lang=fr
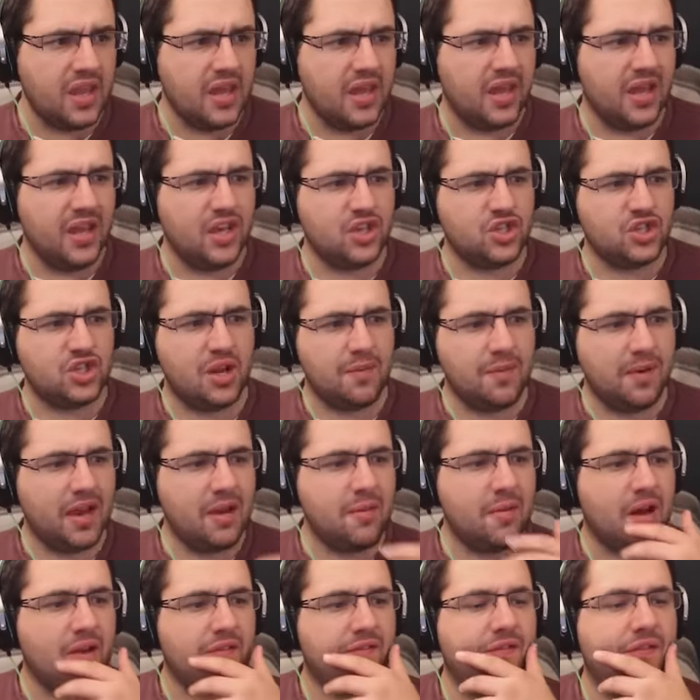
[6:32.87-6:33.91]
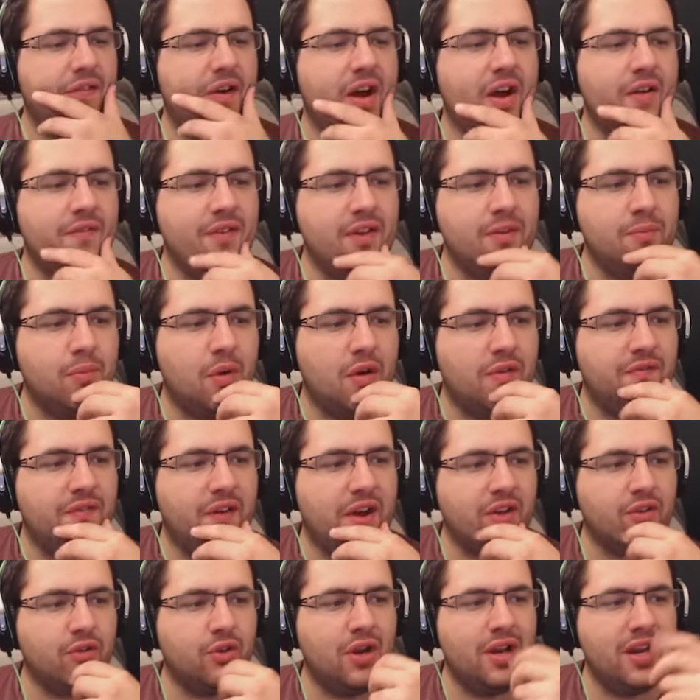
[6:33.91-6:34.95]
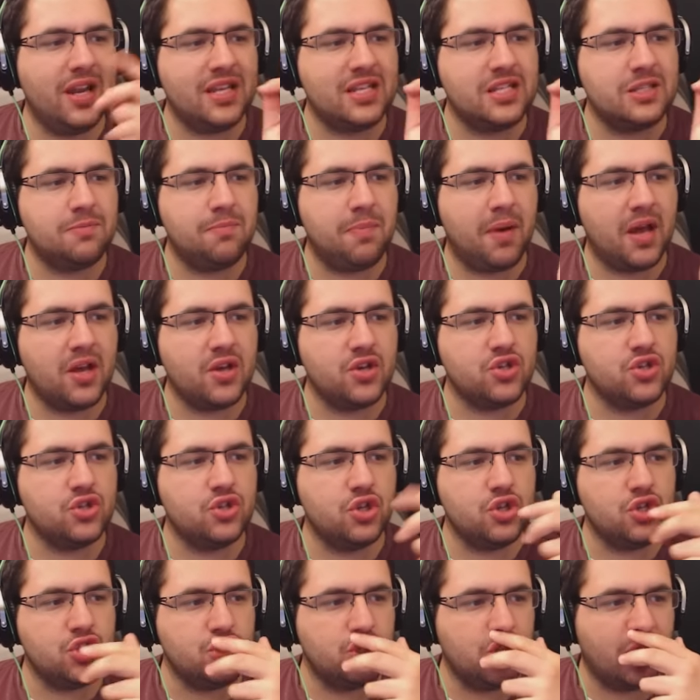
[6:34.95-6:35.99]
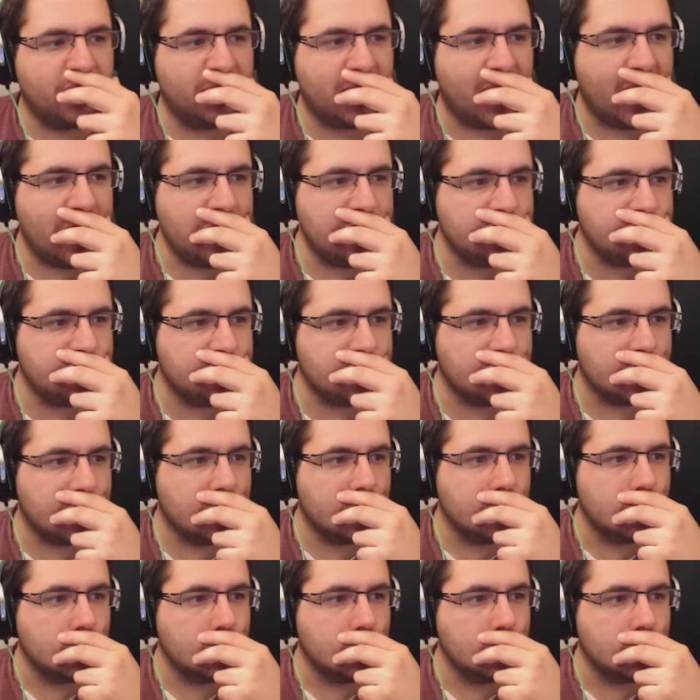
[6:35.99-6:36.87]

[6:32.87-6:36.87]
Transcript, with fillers: Et j'aimerais en, fait me faire de l'espace de stockage.